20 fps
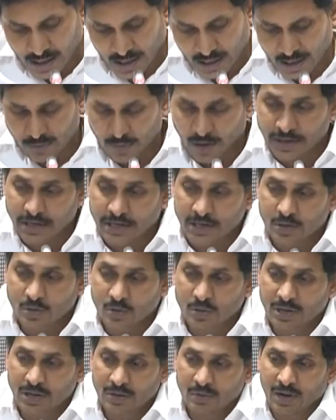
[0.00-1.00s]
ఇవన్నీ
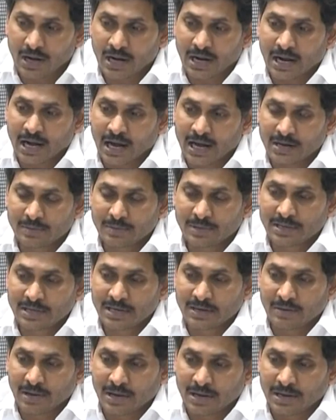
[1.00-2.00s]
కూడా వాళ్ళ కాల మీద
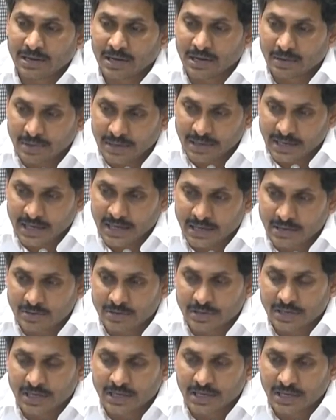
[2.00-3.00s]
వాళ్ళు
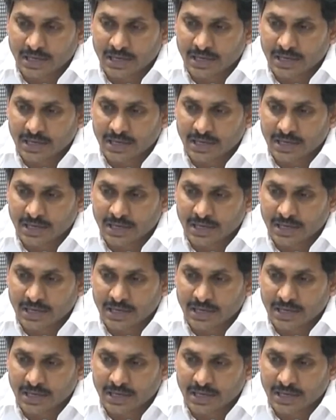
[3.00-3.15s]
నిలబెట్టగలిగితేనే